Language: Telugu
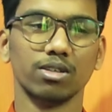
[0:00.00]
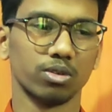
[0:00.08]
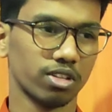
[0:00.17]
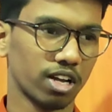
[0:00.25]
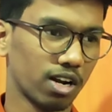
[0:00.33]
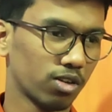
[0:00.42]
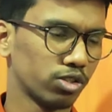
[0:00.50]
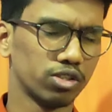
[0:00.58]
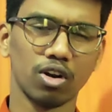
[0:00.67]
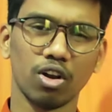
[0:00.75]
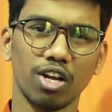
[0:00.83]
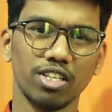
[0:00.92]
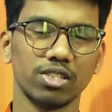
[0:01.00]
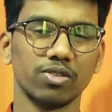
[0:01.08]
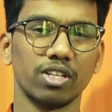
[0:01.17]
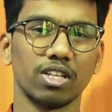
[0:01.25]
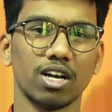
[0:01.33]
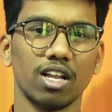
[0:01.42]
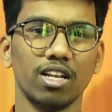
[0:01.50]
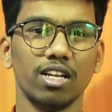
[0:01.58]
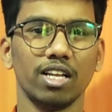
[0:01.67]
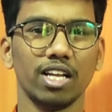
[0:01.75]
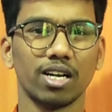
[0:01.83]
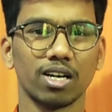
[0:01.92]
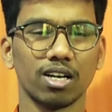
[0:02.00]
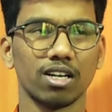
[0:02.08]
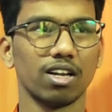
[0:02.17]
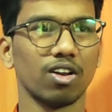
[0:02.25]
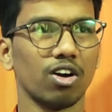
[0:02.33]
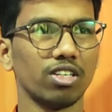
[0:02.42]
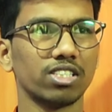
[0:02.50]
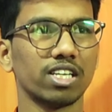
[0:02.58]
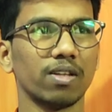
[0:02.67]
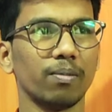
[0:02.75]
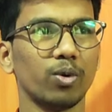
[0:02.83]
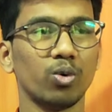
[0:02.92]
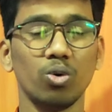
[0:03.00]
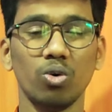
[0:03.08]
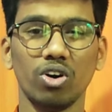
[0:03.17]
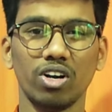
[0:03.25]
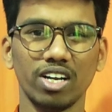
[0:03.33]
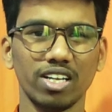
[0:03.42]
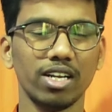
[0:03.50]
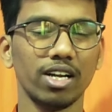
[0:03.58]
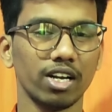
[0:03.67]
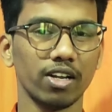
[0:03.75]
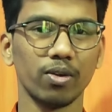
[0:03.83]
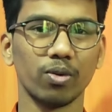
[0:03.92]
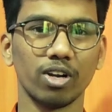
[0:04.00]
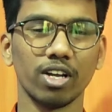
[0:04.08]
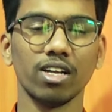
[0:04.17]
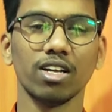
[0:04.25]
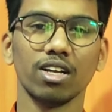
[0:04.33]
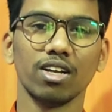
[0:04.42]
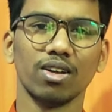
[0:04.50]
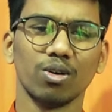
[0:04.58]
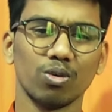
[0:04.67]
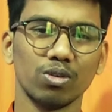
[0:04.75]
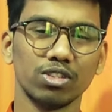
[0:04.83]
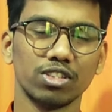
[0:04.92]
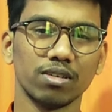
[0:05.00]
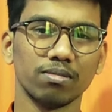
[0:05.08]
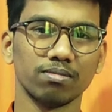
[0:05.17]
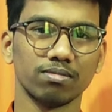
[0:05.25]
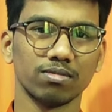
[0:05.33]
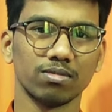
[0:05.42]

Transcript: సో దానిలో చిన్న లాజిక్స్ వెతకాలి ఇక్కడ లాజిక్స్ అనేవి మీకు ట్రికీ ట్రికీ ఉంటాయి కొంచెం